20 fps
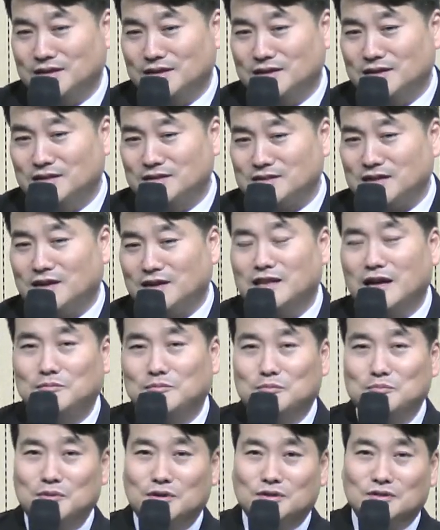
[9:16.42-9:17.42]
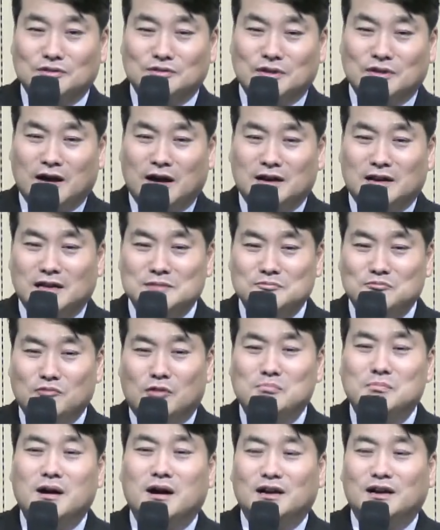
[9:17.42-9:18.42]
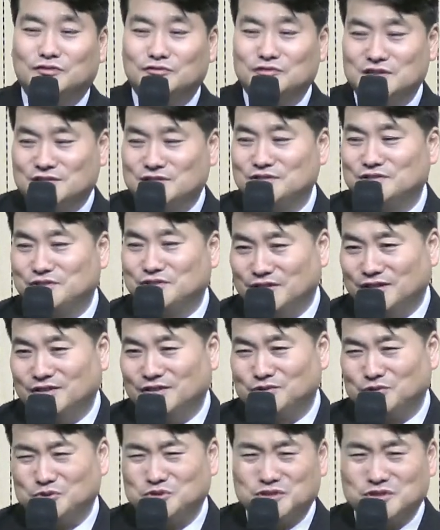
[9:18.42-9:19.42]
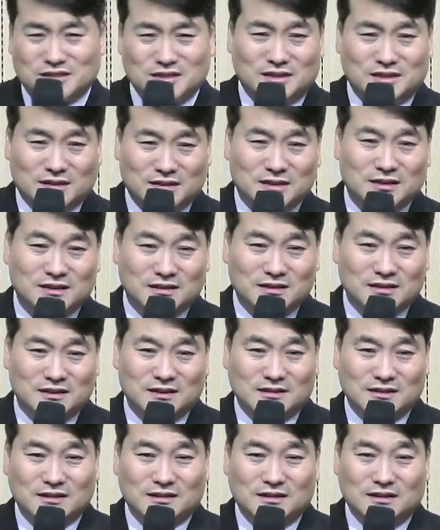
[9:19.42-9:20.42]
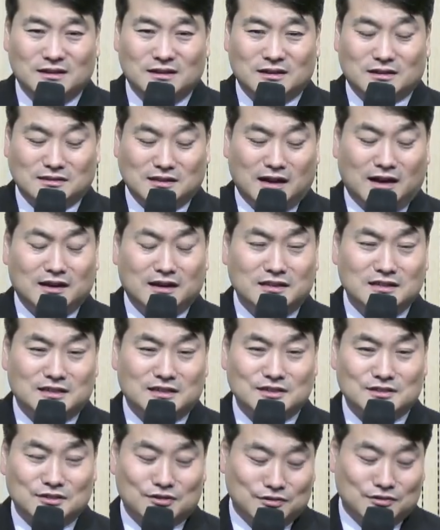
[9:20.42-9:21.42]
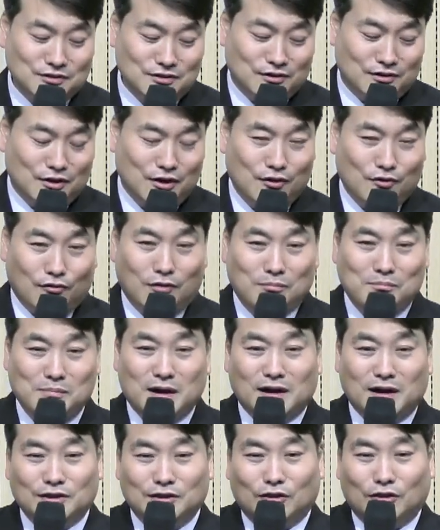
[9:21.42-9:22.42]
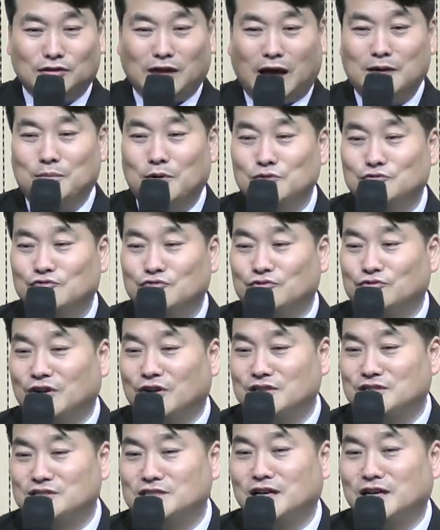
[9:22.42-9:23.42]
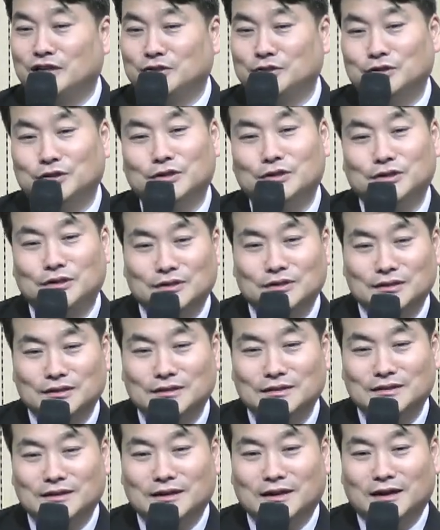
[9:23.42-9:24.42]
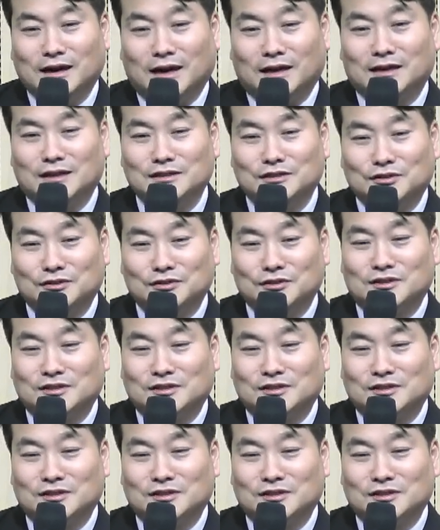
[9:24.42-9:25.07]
살다 보면은 하나님 원망할 때도 있을 거예요. 솔직히. 근데 하나님께서는요, 원망한다고 답을 주는 것 같지는 않아. 하나님께서는 그